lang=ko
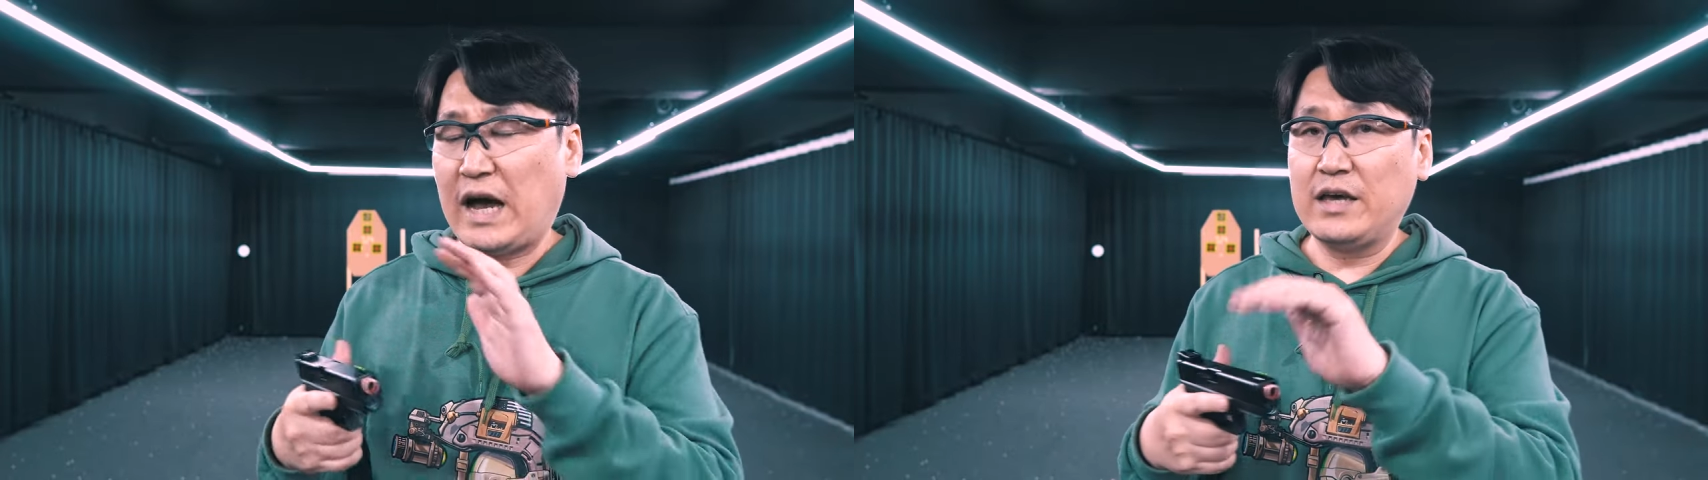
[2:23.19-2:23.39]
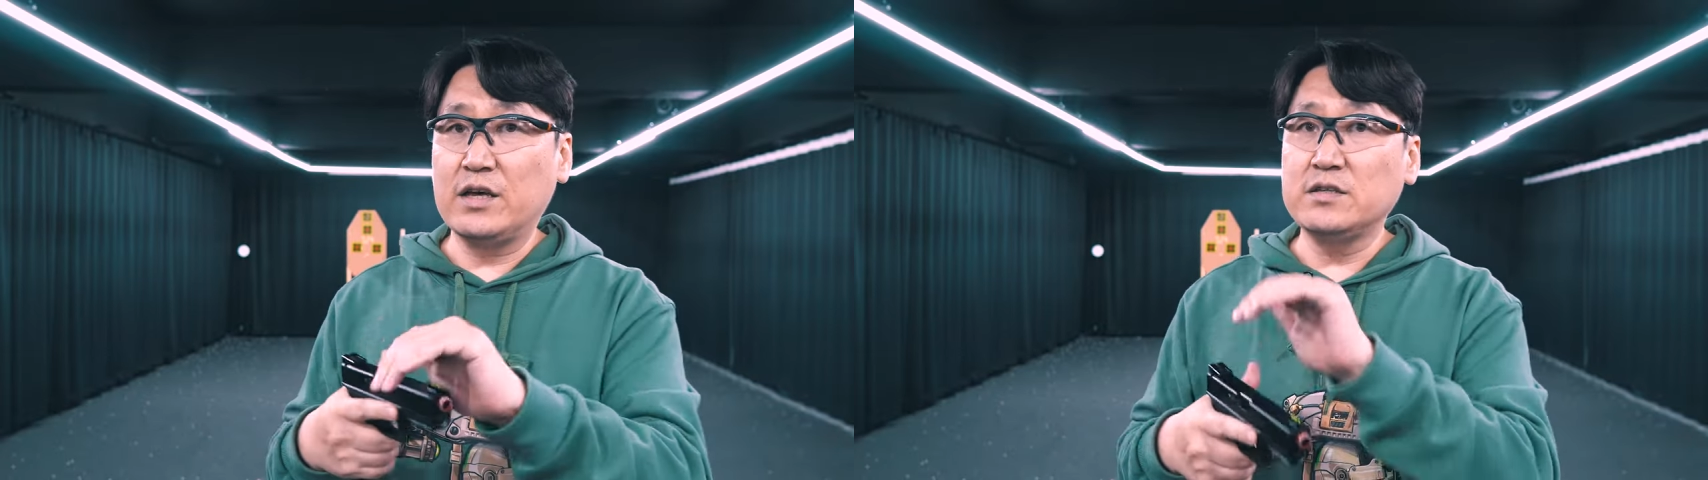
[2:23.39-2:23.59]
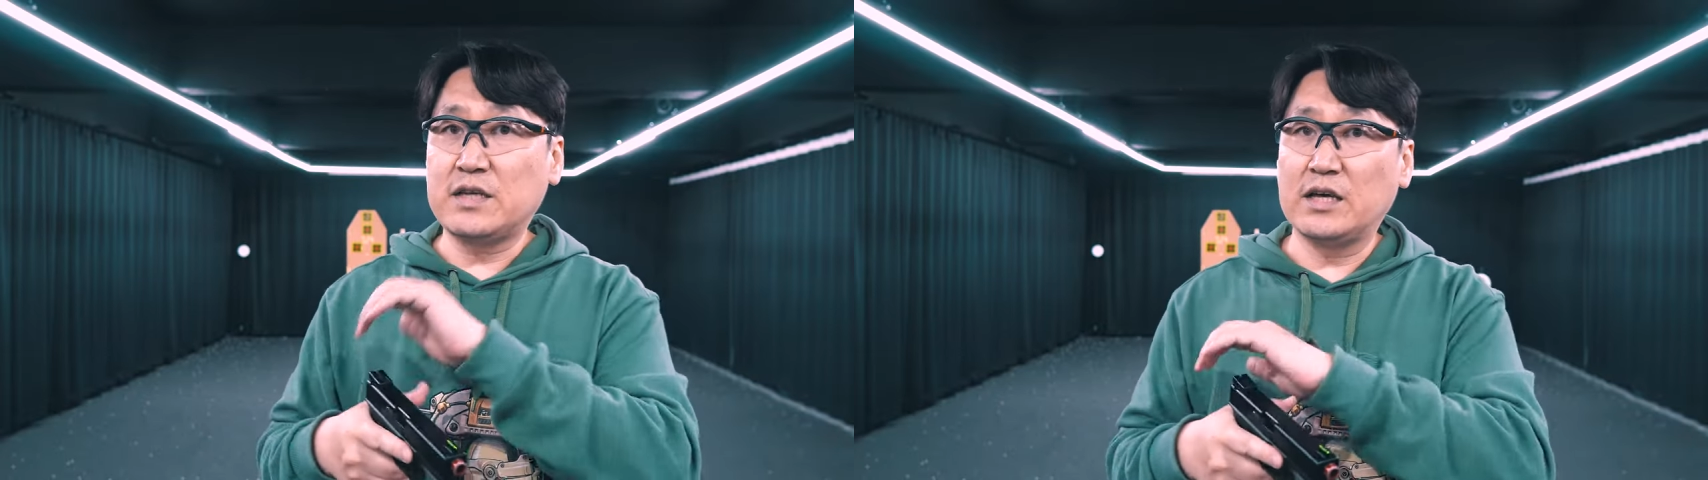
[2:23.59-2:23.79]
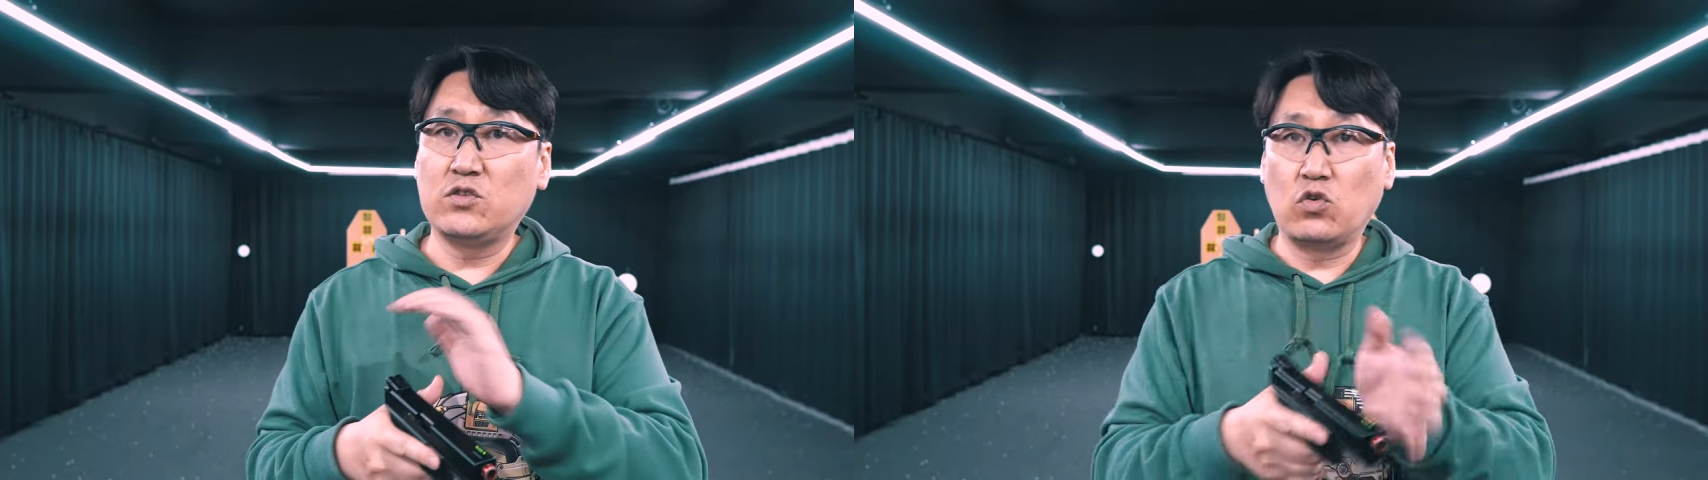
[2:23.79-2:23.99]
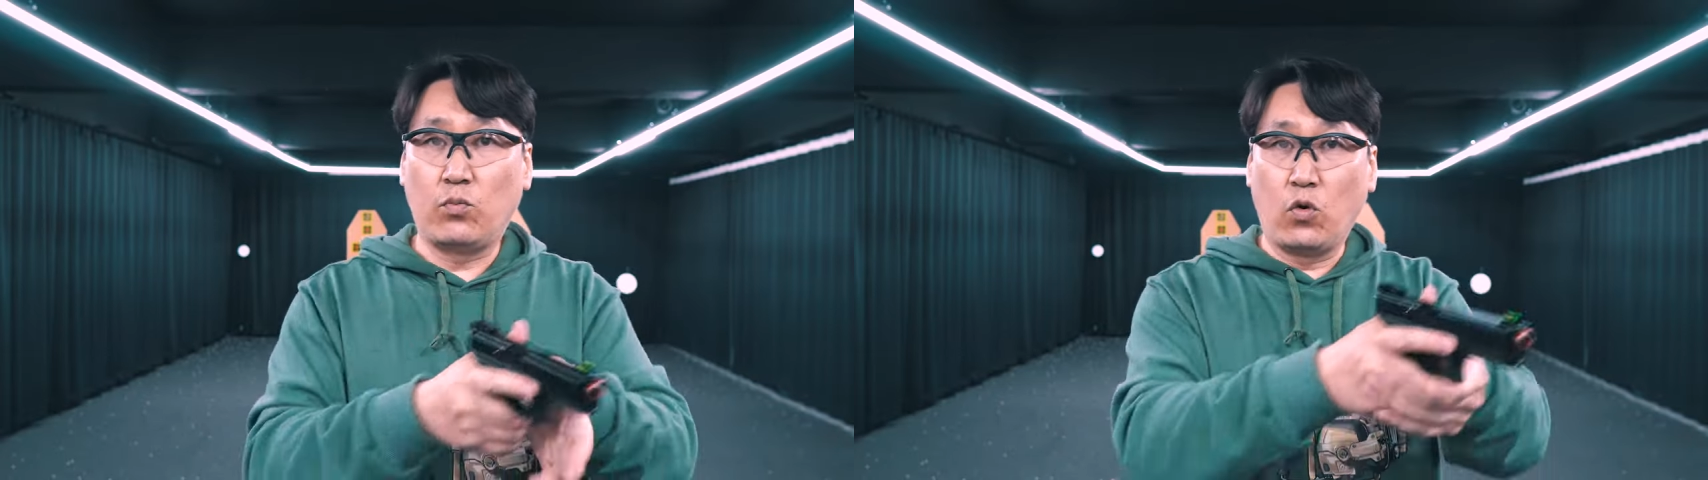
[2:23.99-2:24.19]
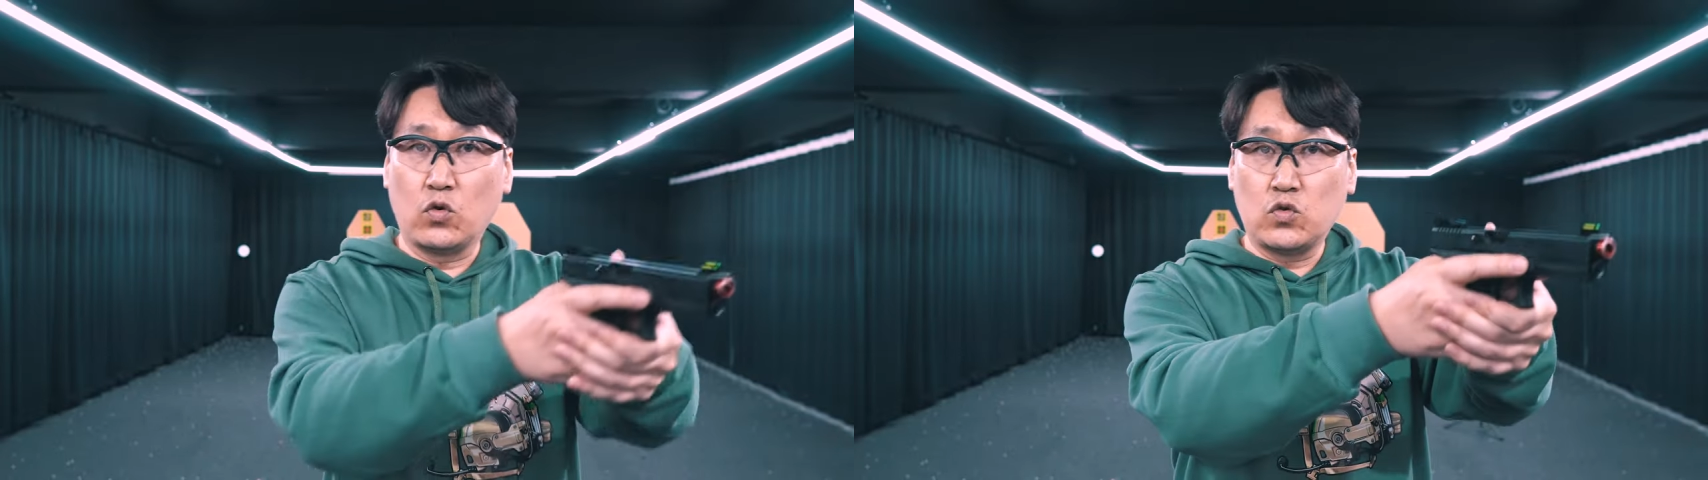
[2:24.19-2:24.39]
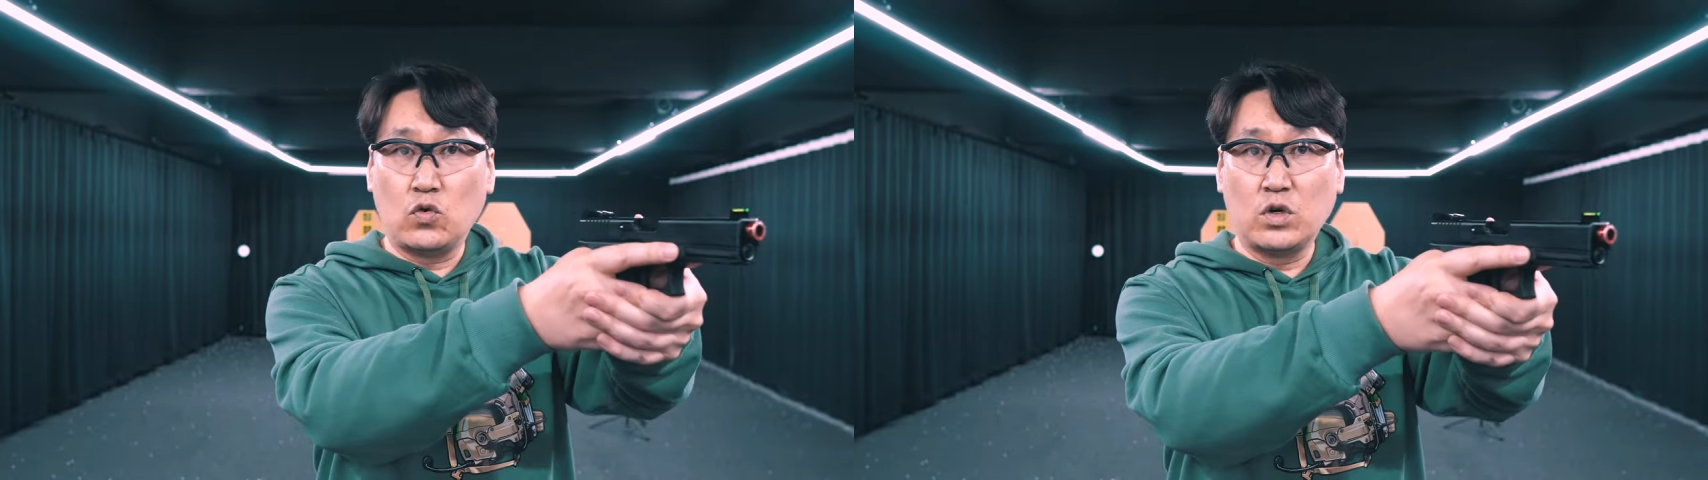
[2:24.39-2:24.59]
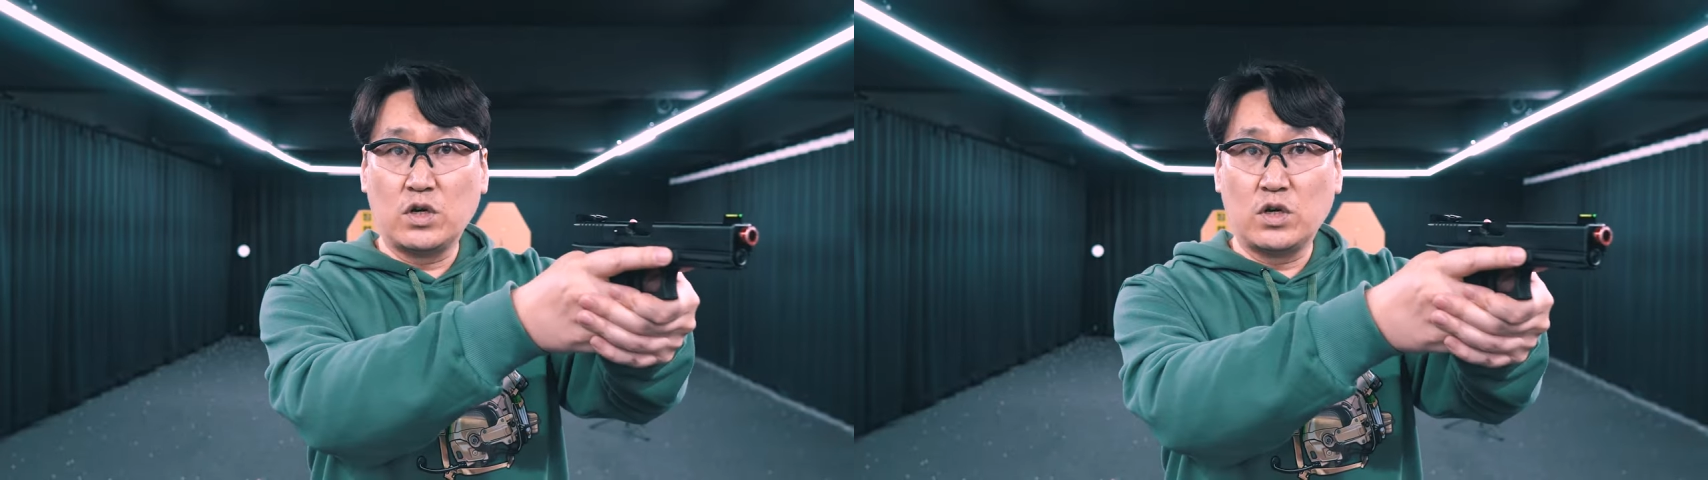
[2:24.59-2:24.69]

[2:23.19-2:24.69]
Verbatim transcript: 아이언 사이트로 보고 쏘는